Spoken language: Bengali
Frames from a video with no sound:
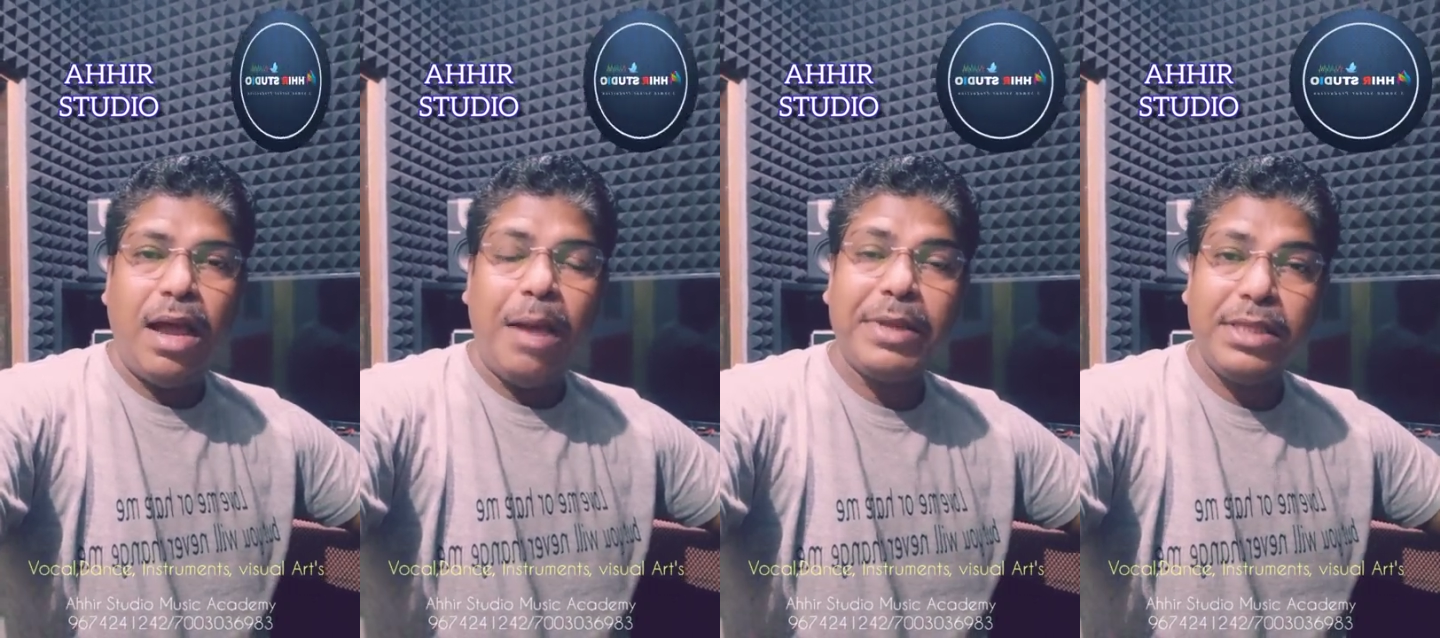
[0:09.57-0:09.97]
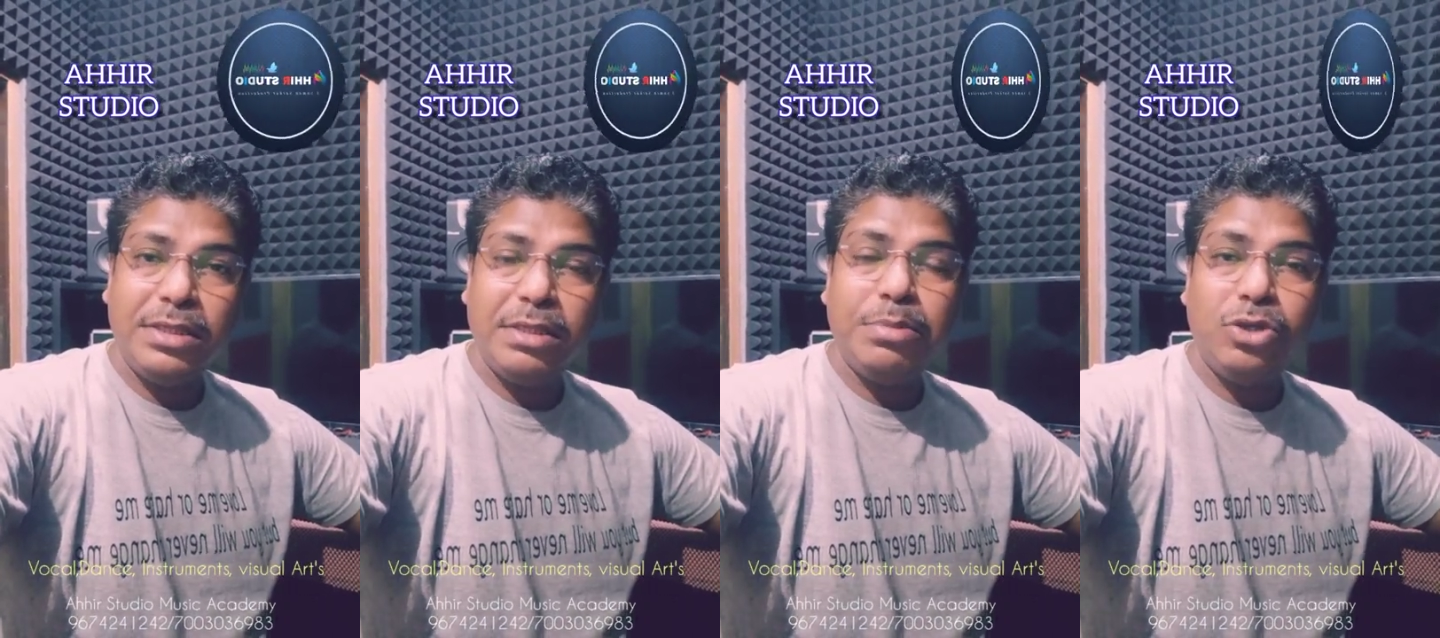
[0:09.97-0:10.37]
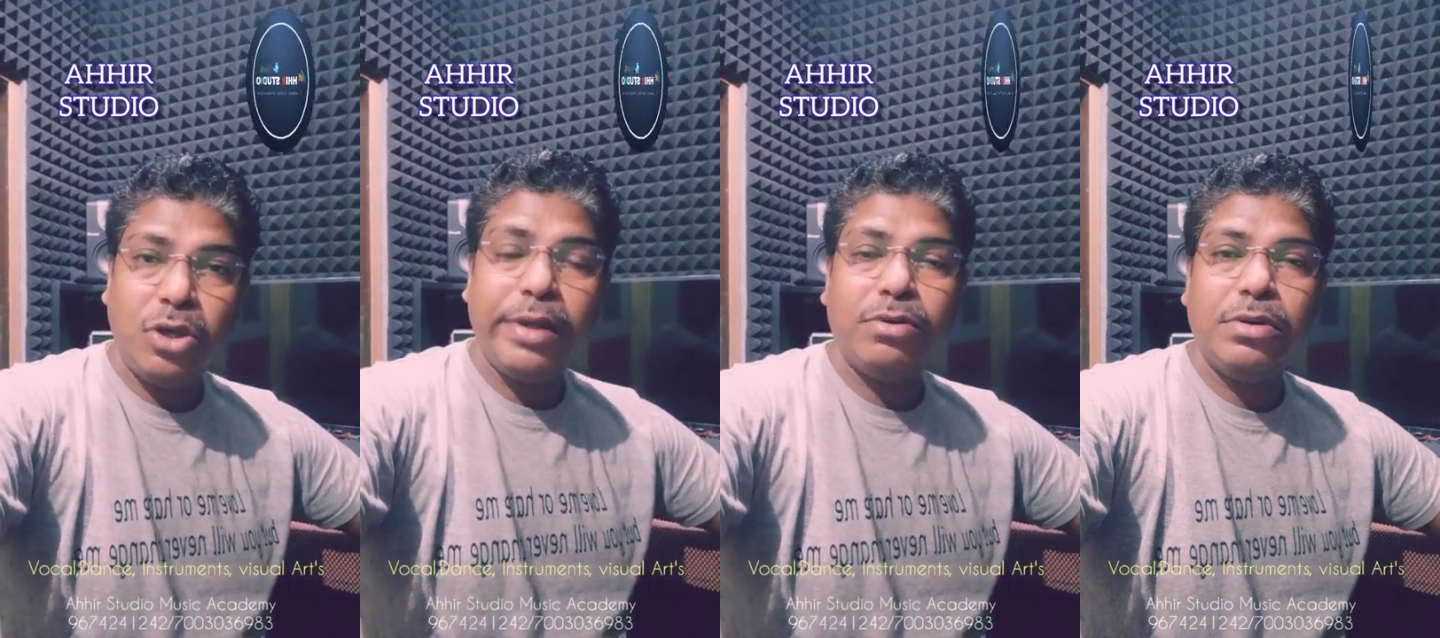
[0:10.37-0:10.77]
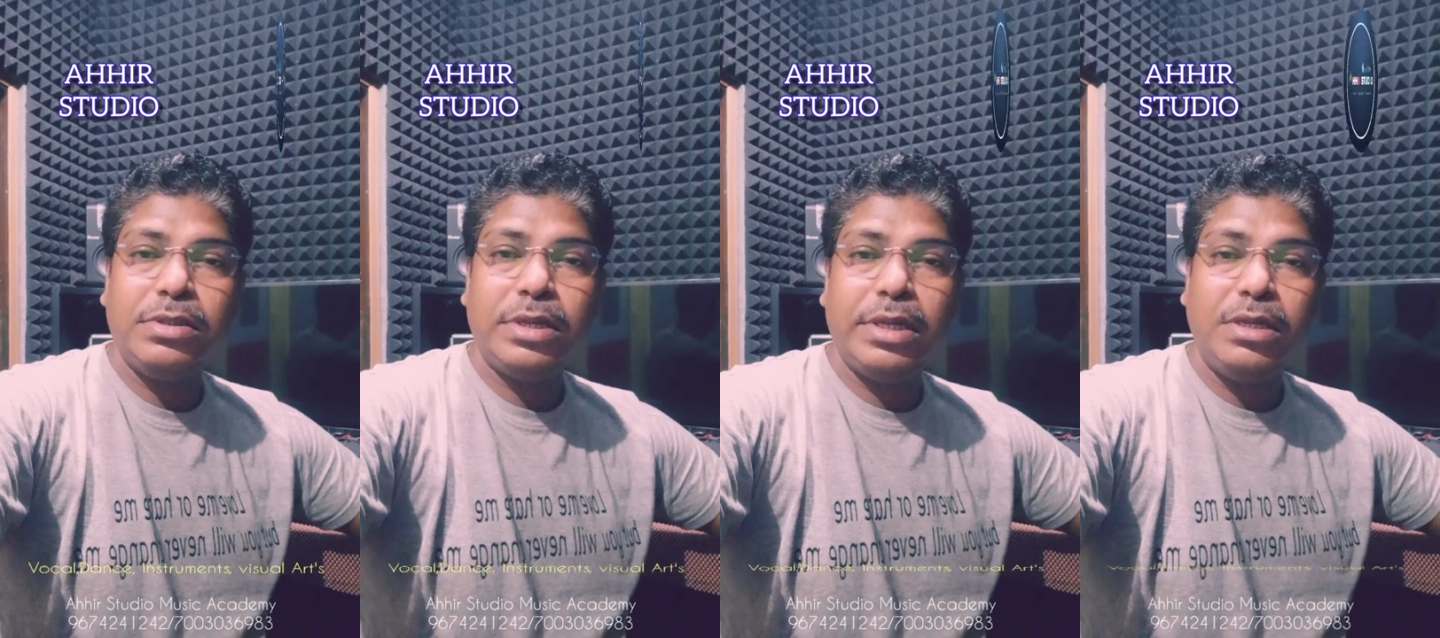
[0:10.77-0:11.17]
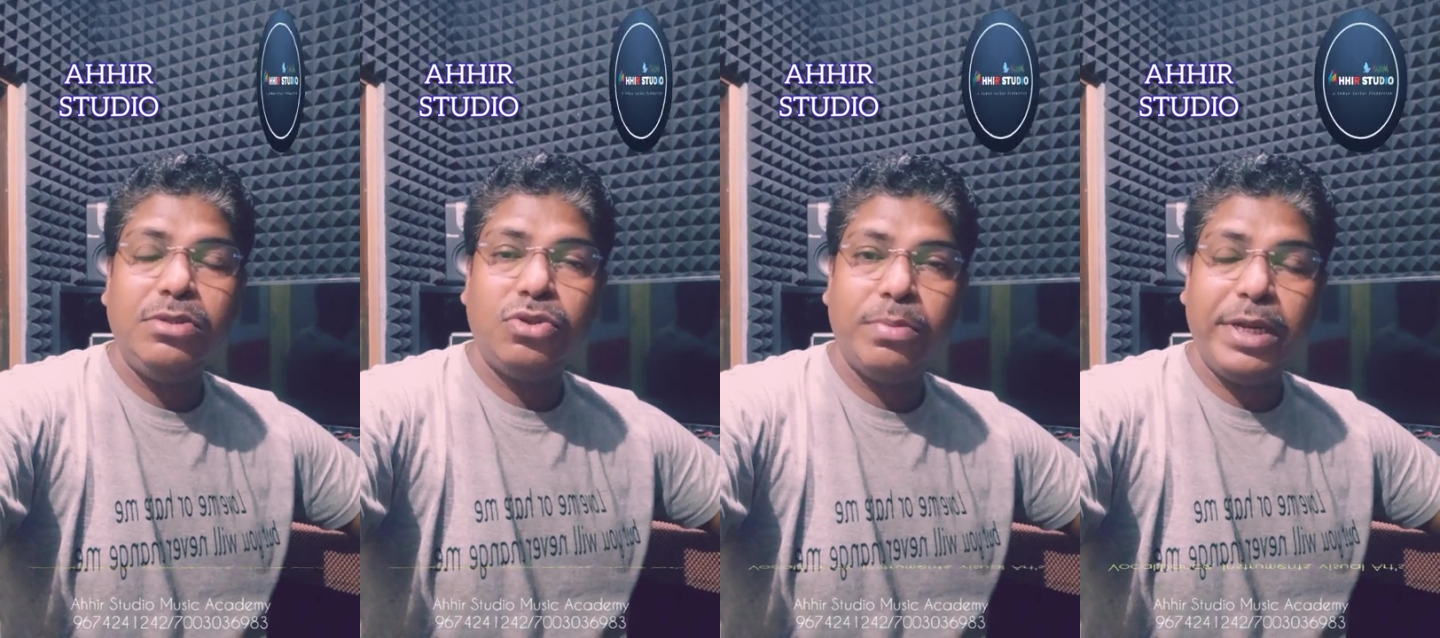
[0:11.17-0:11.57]
আমাদের যে বিষয় রয়েছে
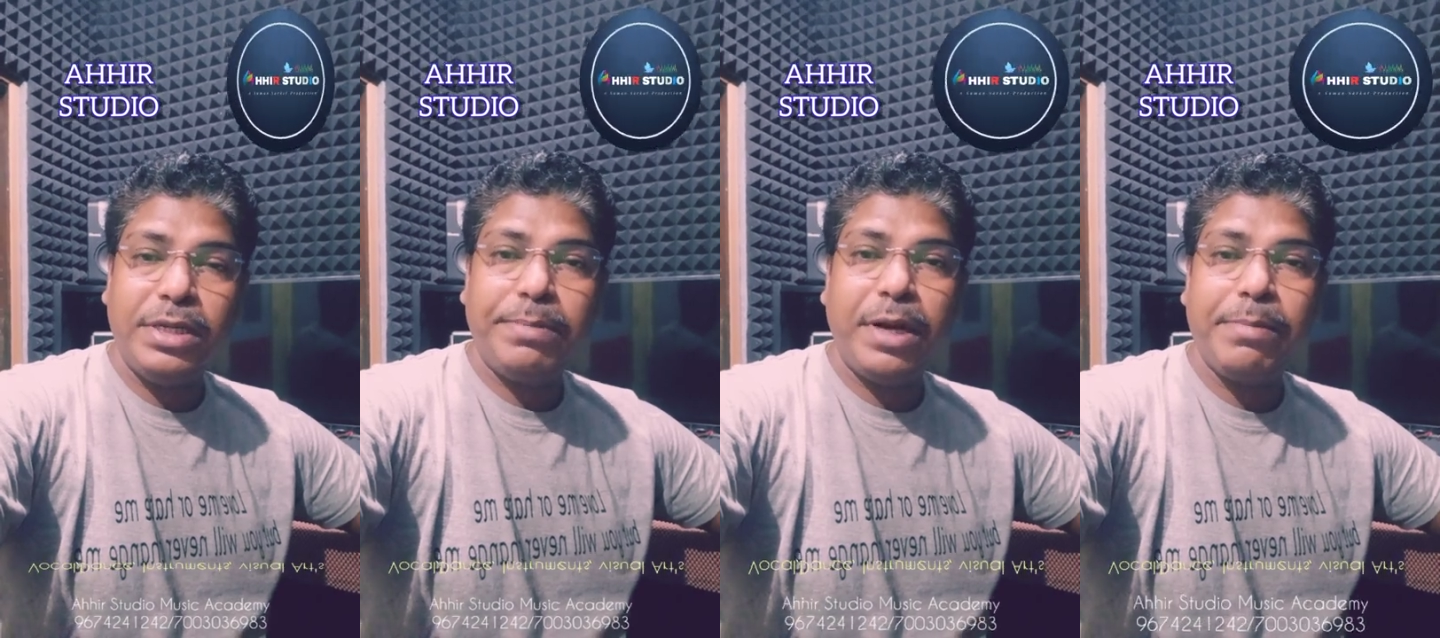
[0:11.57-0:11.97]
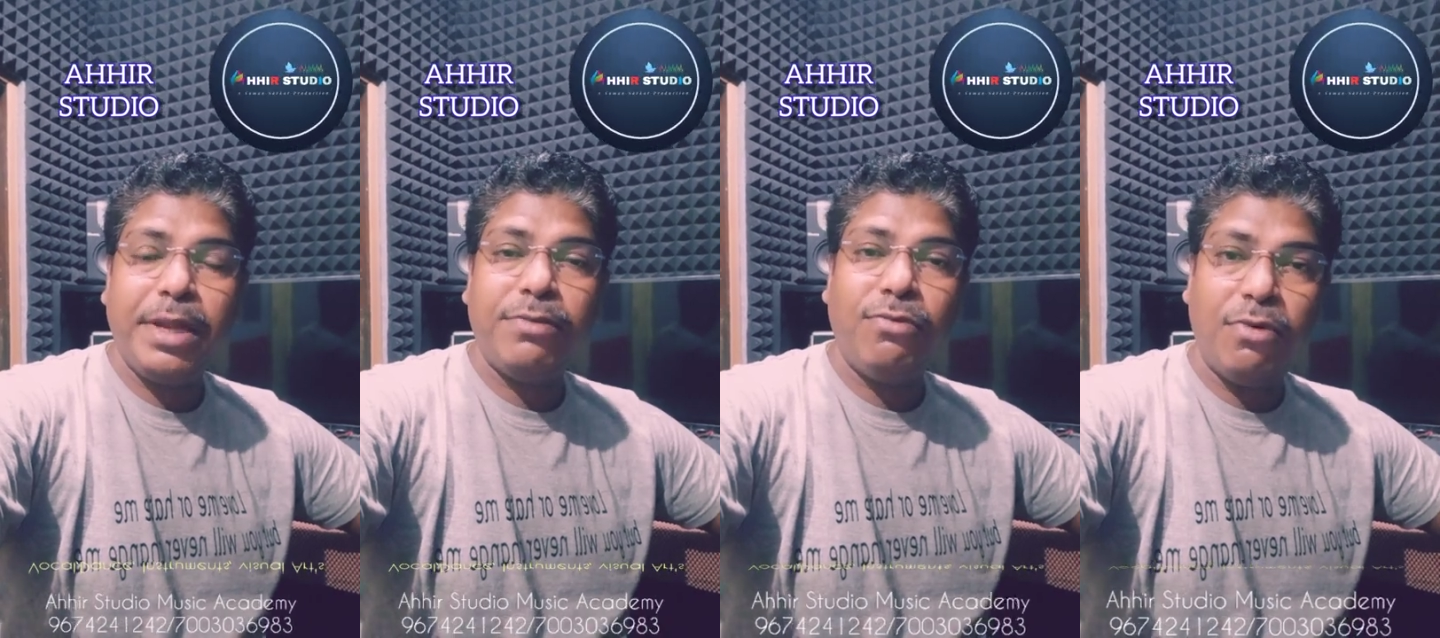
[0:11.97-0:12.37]
ইনস্ট্রুমেন্ট ডিপার্টমেন্ট